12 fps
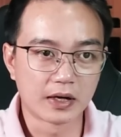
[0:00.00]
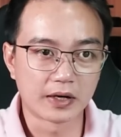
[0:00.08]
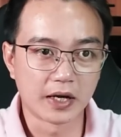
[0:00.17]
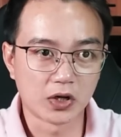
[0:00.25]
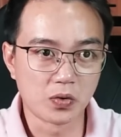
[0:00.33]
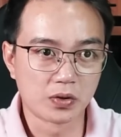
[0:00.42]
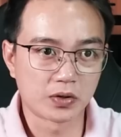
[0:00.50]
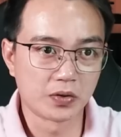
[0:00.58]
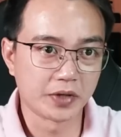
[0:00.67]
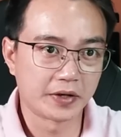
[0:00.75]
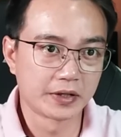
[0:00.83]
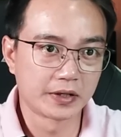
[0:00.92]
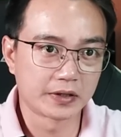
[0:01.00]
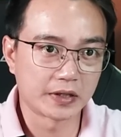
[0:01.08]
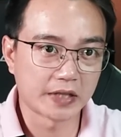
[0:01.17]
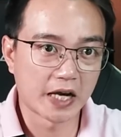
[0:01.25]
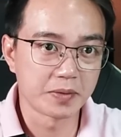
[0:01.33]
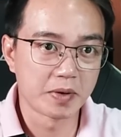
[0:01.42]
Nè cứu với, thằng
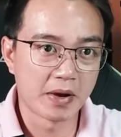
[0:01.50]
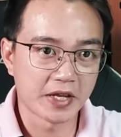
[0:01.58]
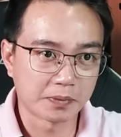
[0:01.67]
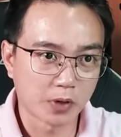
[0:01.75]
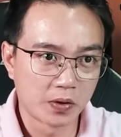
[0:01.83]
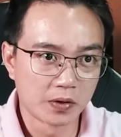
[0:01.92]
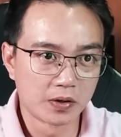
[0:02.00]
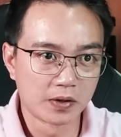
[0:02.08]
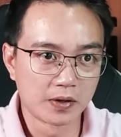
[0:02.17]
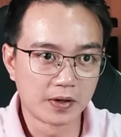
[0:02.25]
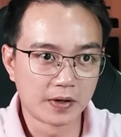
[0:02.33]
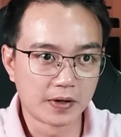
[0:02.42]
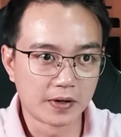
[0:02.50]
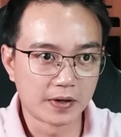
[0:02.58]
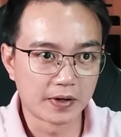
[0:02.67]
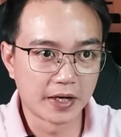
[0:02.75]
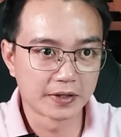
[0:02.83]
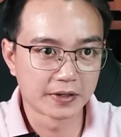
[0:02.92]
Đại nó bị ma nhập rồi.
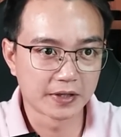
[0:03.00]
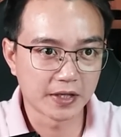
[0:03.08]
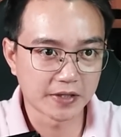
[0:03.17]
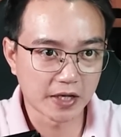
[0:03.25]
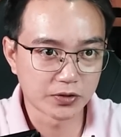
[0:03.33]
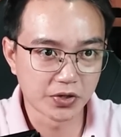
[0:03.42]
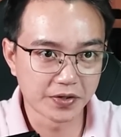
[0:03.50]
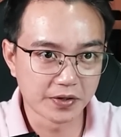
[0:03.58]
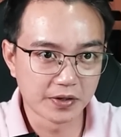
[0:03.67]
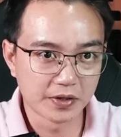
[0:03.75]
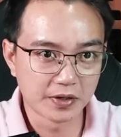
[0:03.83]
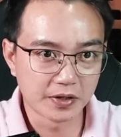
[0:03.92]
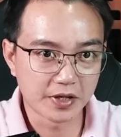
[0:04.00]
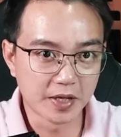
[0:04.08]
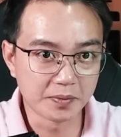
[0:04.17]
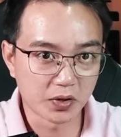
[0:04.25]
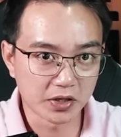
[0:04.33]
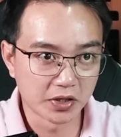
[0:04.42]
Nè, nhanh chạy xuống dưới, kiếm
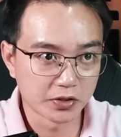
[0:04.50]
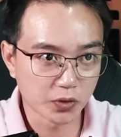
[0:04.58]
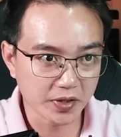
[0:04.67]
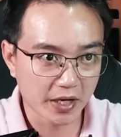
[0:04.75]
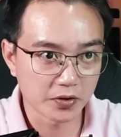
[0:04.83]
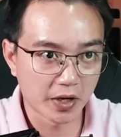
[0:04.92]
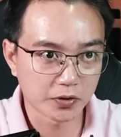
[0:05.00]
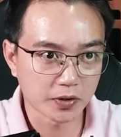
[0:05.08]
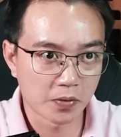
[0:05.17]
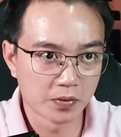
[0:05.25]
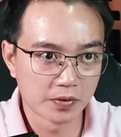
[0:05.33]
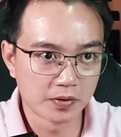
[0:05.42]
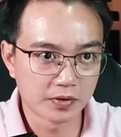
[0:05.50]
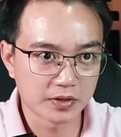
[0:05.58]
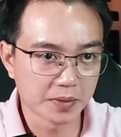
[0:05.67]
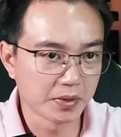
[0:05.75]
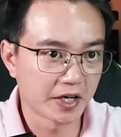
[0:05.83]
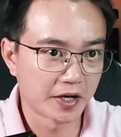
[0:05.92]
đoạn dây thần trói chặt nó lại cho tao,
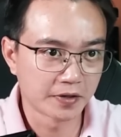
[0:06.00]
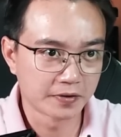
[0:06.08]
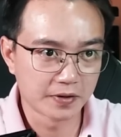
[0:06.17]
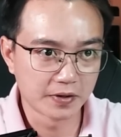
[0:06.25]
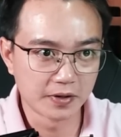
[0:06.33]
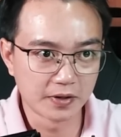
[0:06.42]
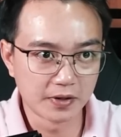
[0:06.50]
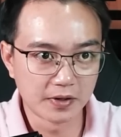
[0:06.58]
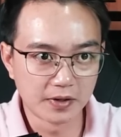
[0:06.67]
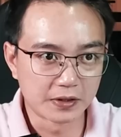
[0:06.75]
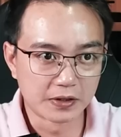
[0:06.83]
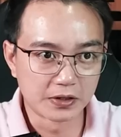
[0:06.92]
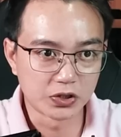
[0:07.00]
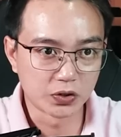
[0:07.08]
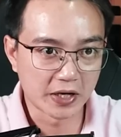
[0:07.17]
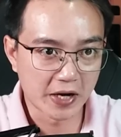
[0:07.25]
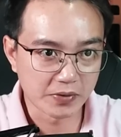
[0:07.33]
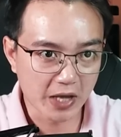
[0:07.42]
thắp hết đèn lên. Rồi
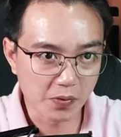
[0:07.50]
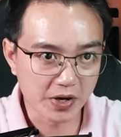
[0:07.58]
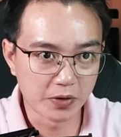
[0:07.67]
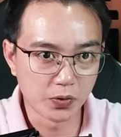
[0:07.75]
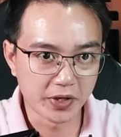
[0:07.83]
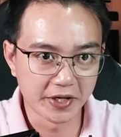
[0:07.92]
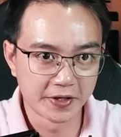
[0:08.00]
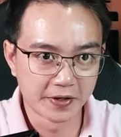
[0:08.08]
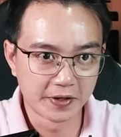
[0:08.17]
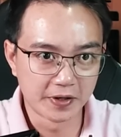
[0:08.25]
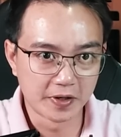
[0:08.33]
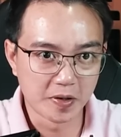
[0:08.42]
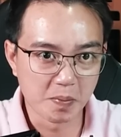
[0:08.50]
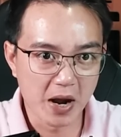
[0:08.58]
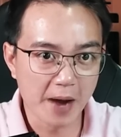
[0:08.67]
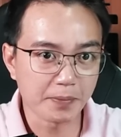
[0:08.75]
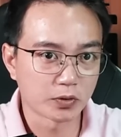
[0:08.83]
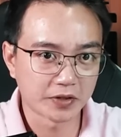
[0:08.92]
thằng nào chạy qua kêu lũ kia đi, ma
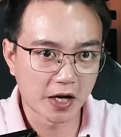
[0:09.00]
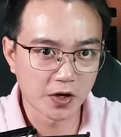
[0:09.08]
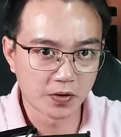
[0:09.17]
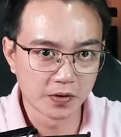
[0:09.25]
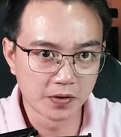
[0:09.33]
áp vô thằng Đại rồi.